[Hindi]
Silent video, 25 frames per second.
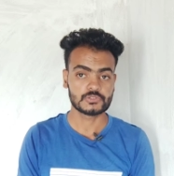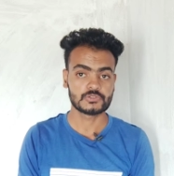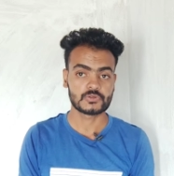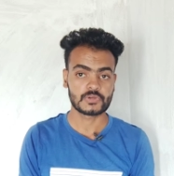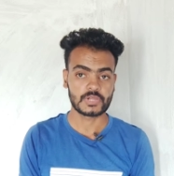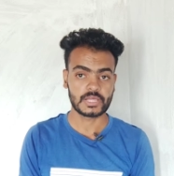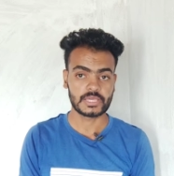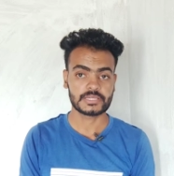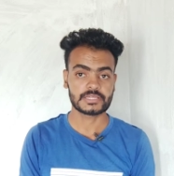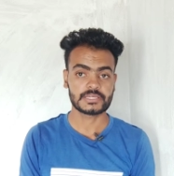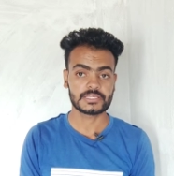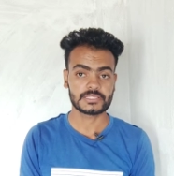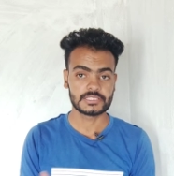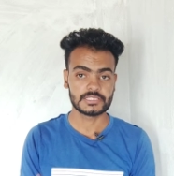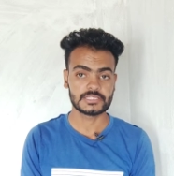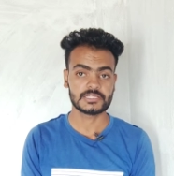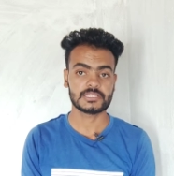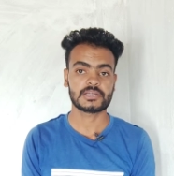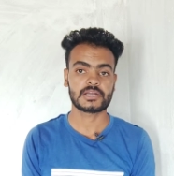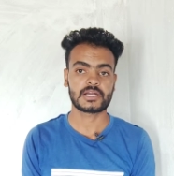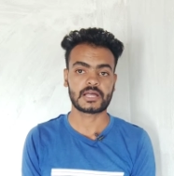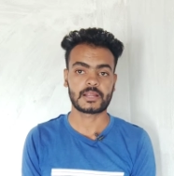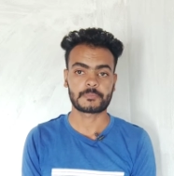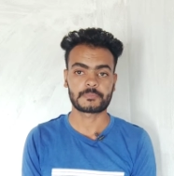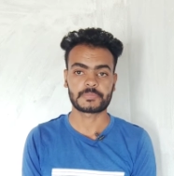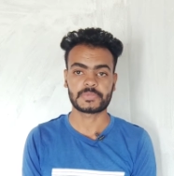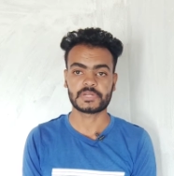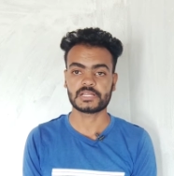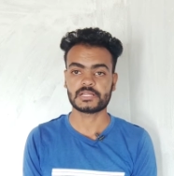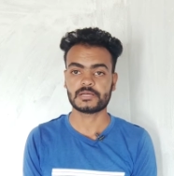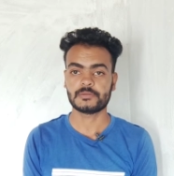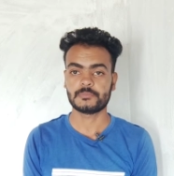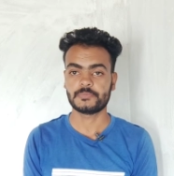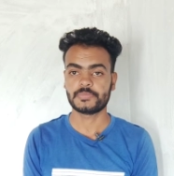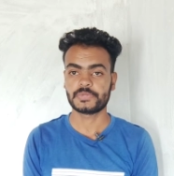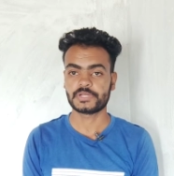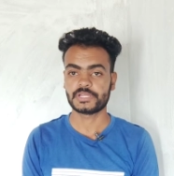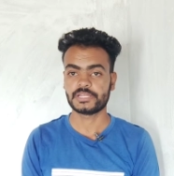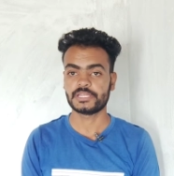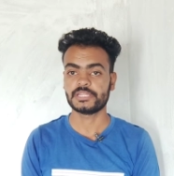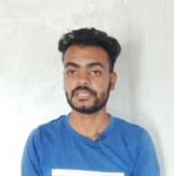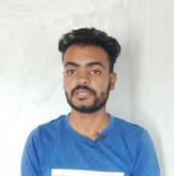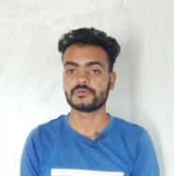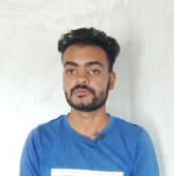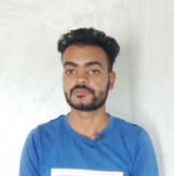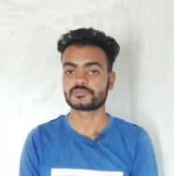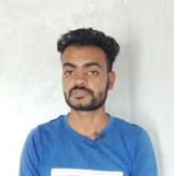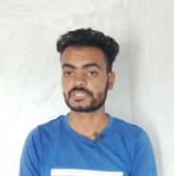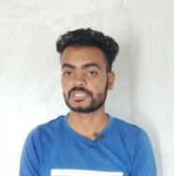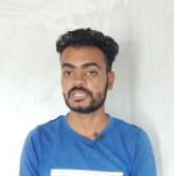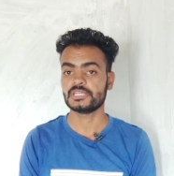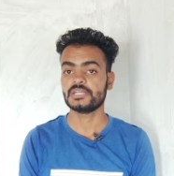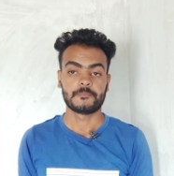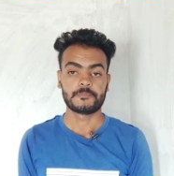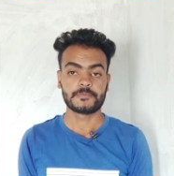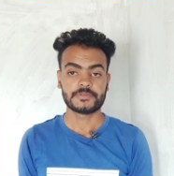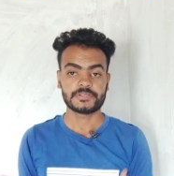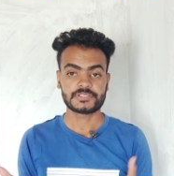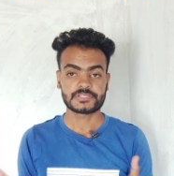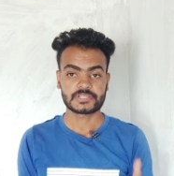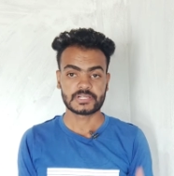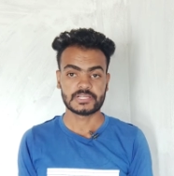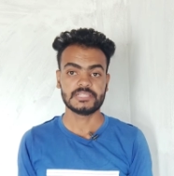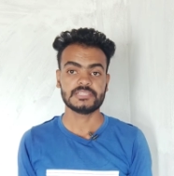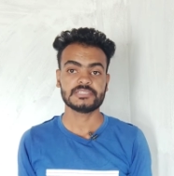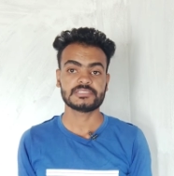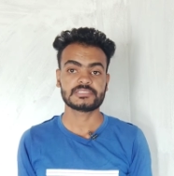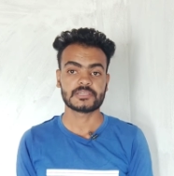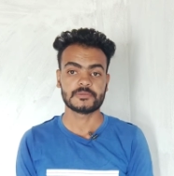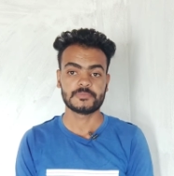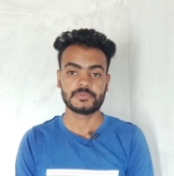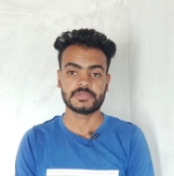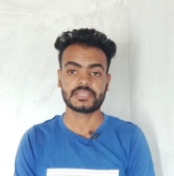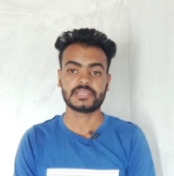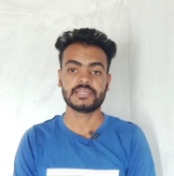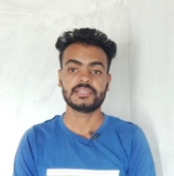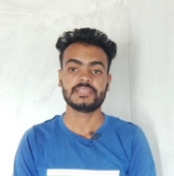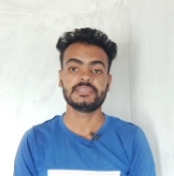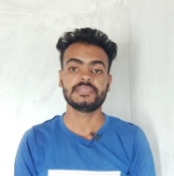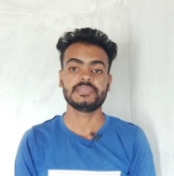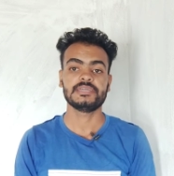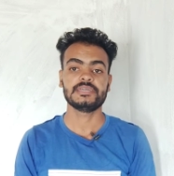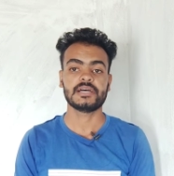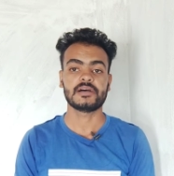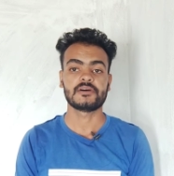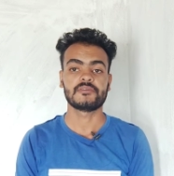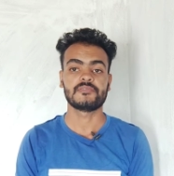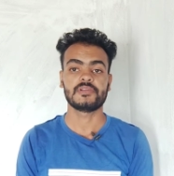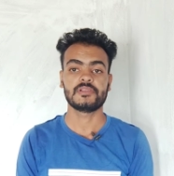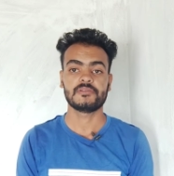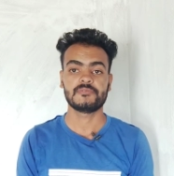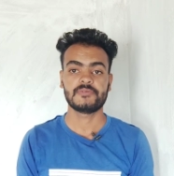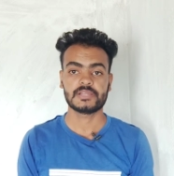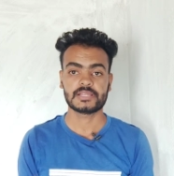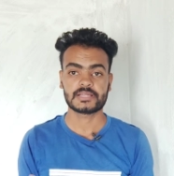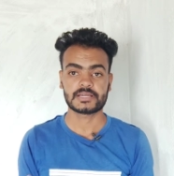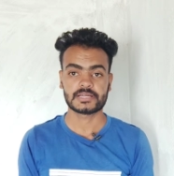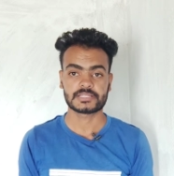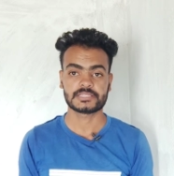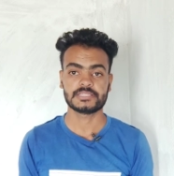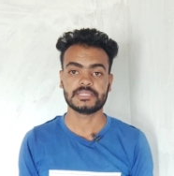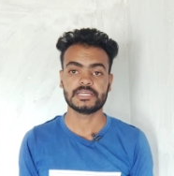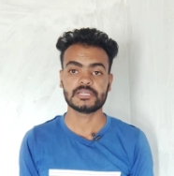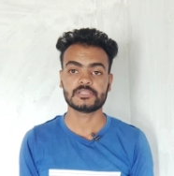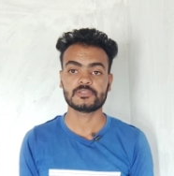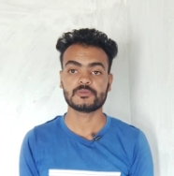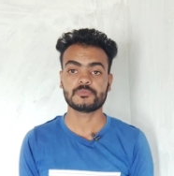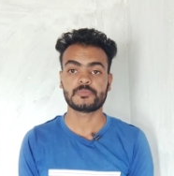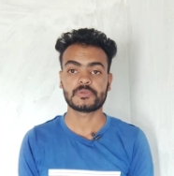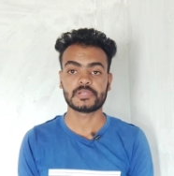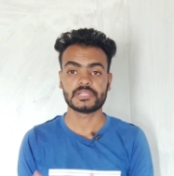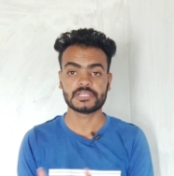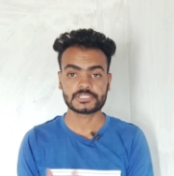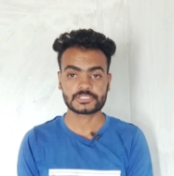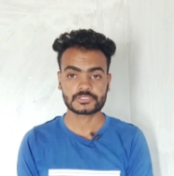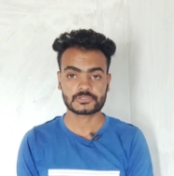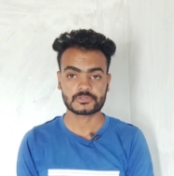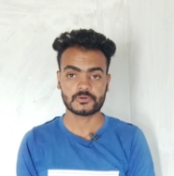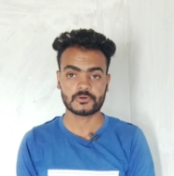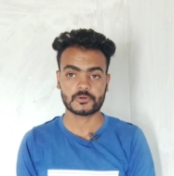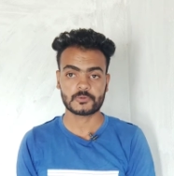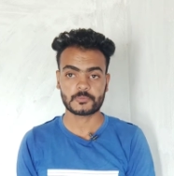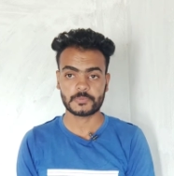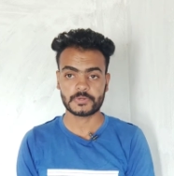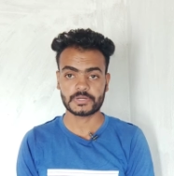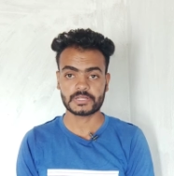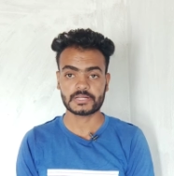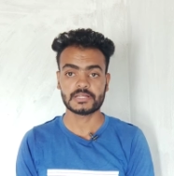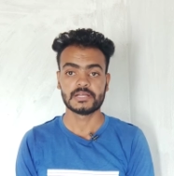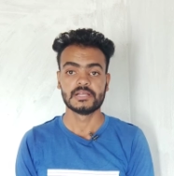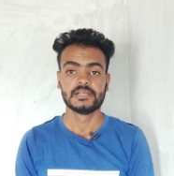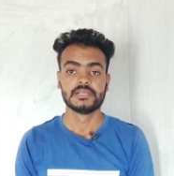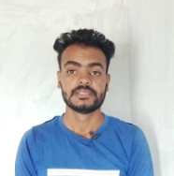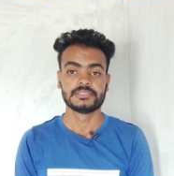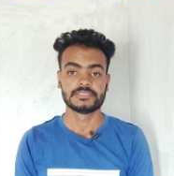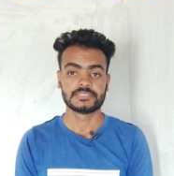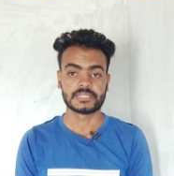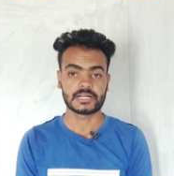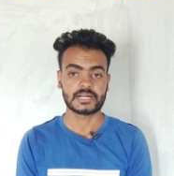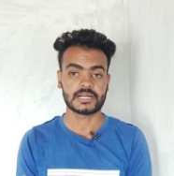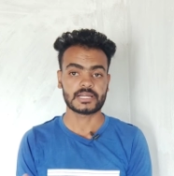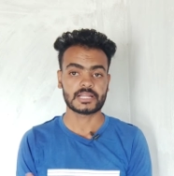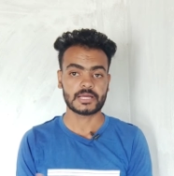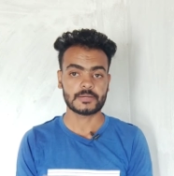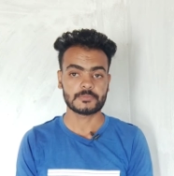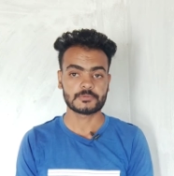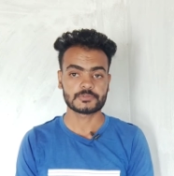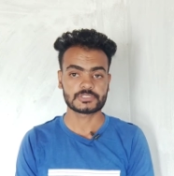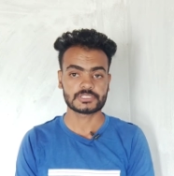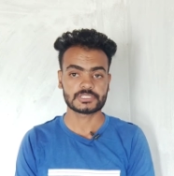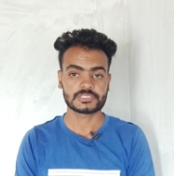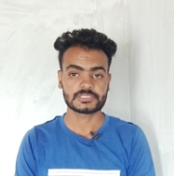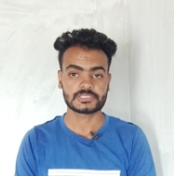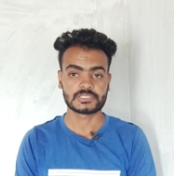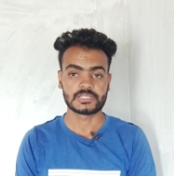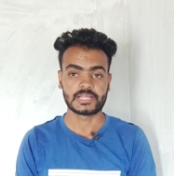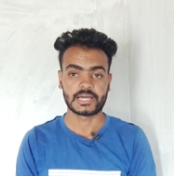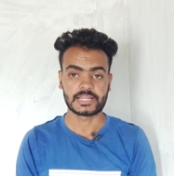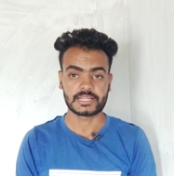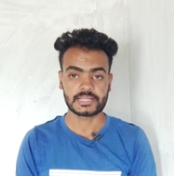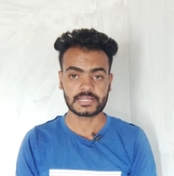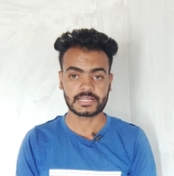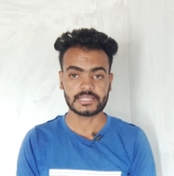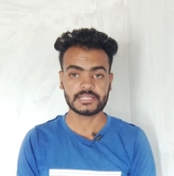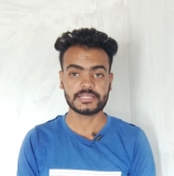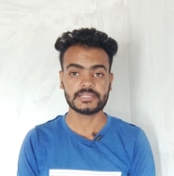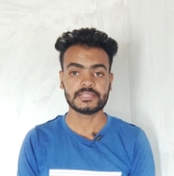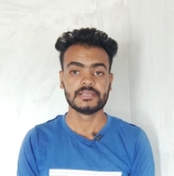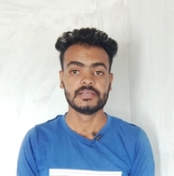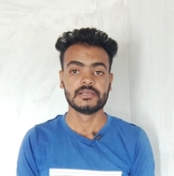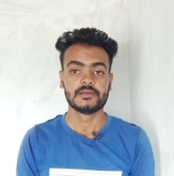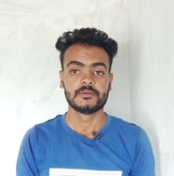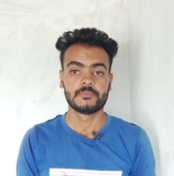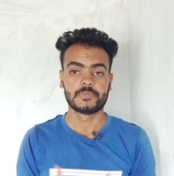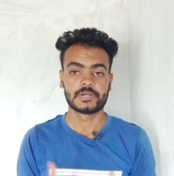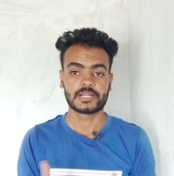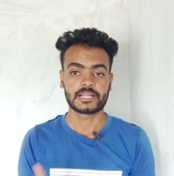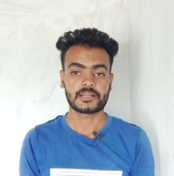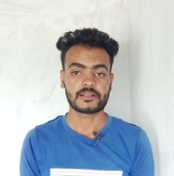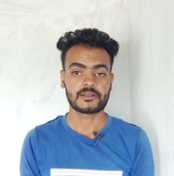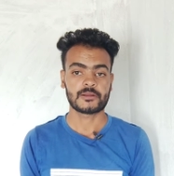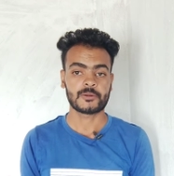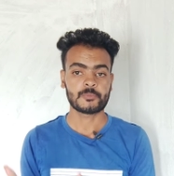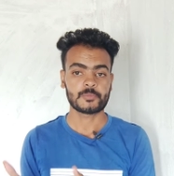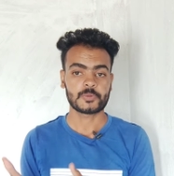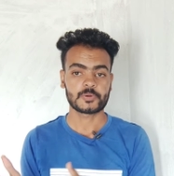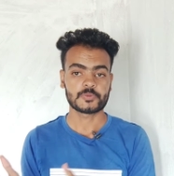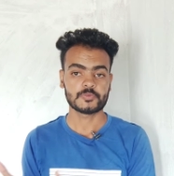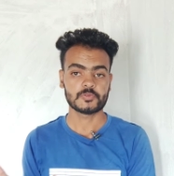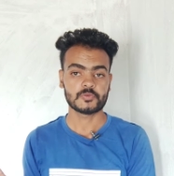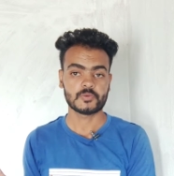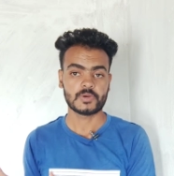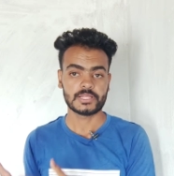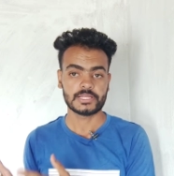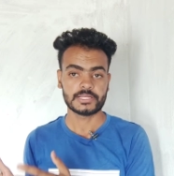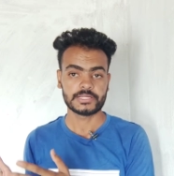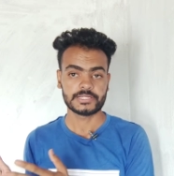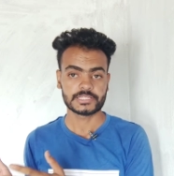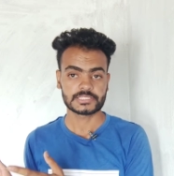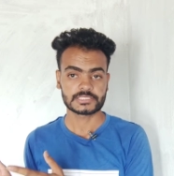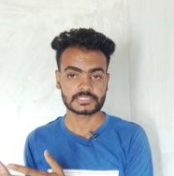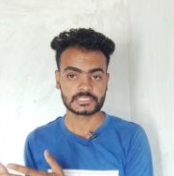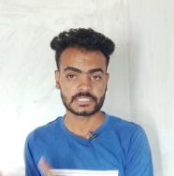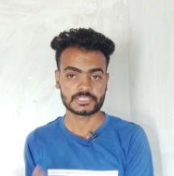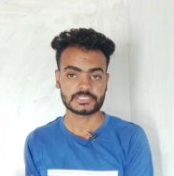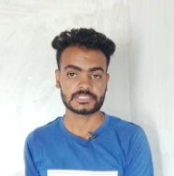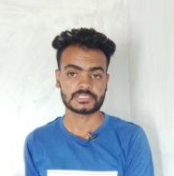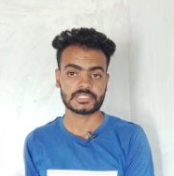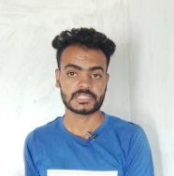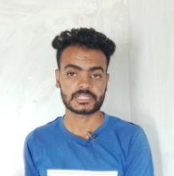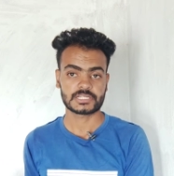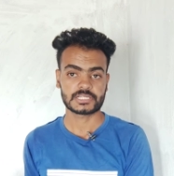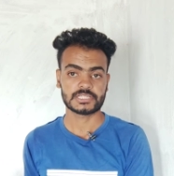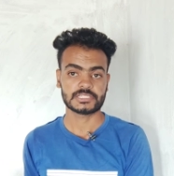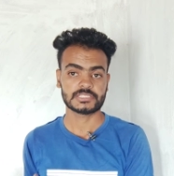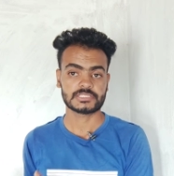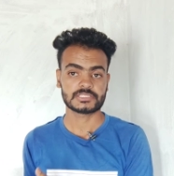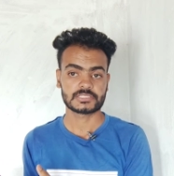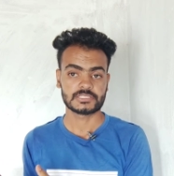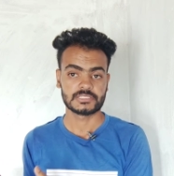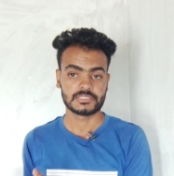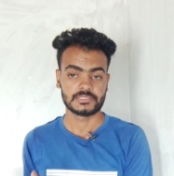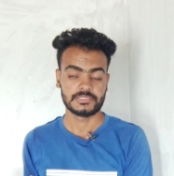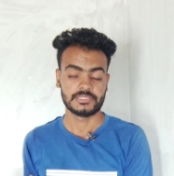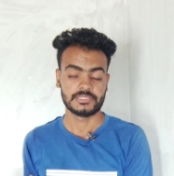दो जुलाई के दिन कैप्टन कंपनी ने उसे ऑफिशियली सभी के लिए अवेलेबल कर दिया है तो प्ले स्टोर पर जाकर आप उसे डायरेक्टली बेटल ग्राउंड पब्जी वाले इंडिया सर्च करके